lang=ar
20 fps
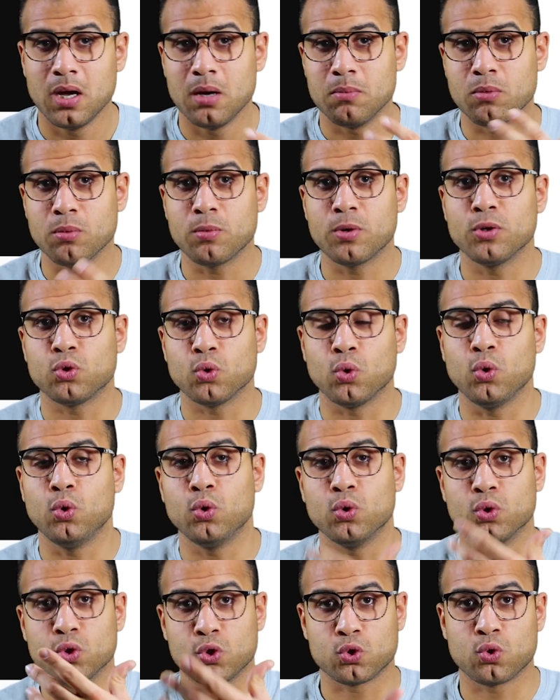ممكن تقول له
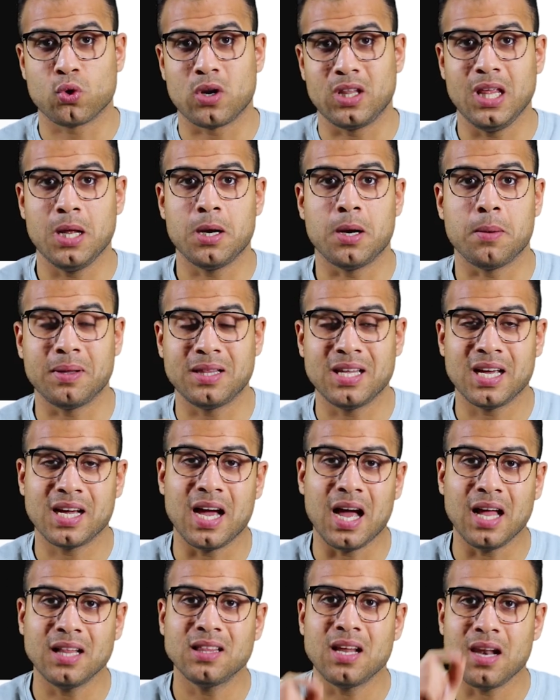الصوره دي انا محتاج
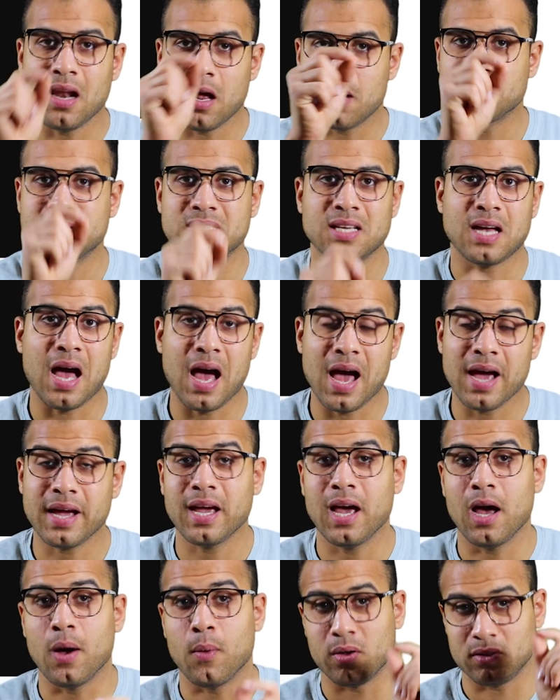اعدل امسح
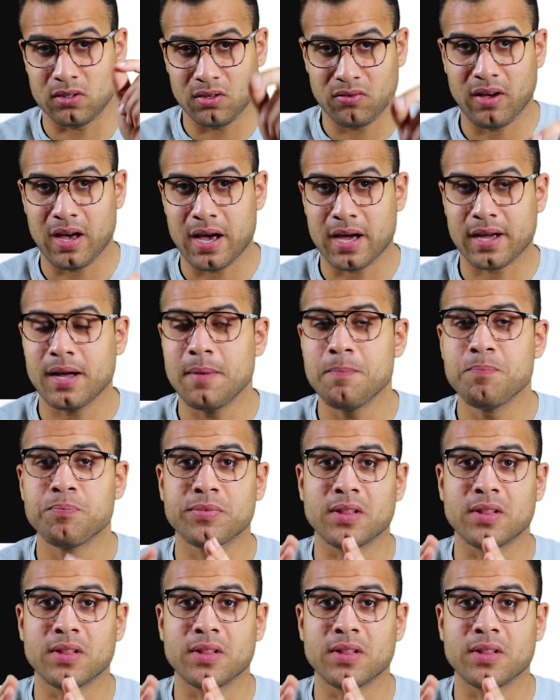حاجه او اضيف حاجه